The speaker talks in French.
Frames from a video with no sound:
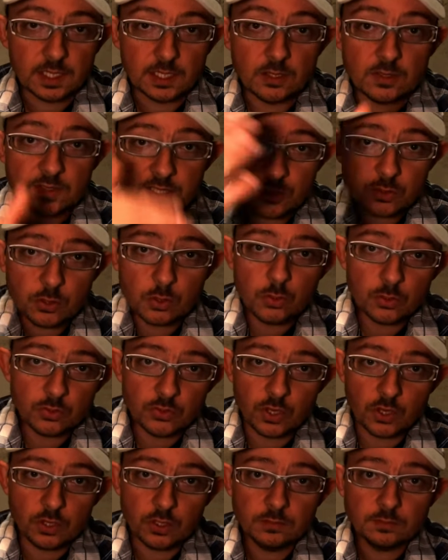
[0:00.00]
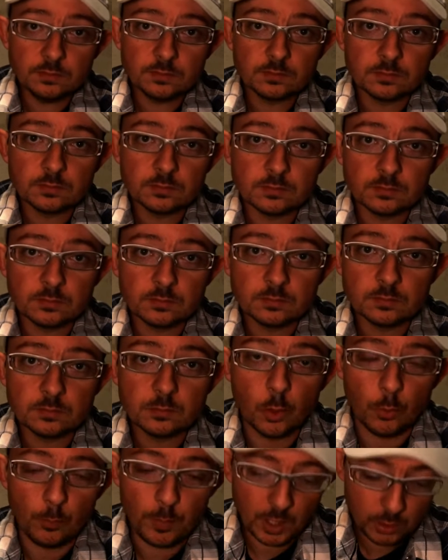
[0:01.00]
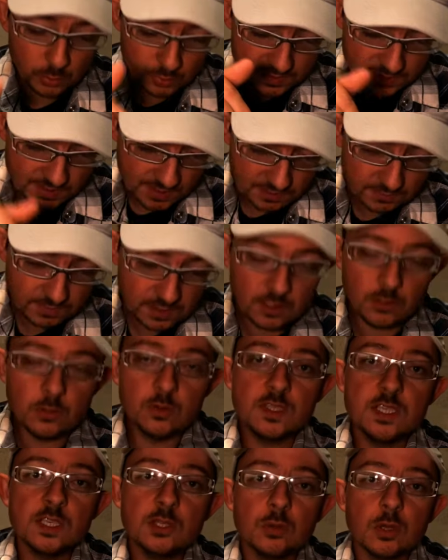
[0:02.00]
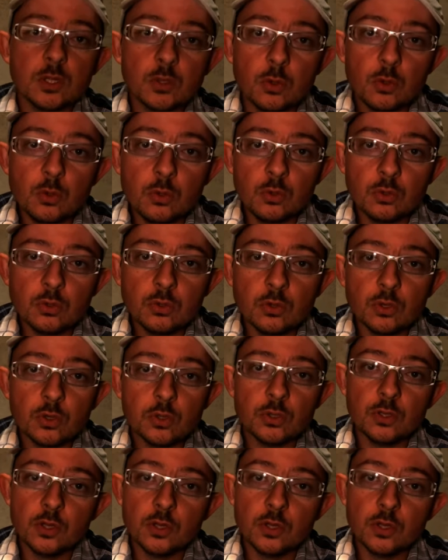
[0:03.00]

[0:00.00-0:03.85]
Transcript: Et dans un second temps, pour pas que cette vidéo ci soit trop longue,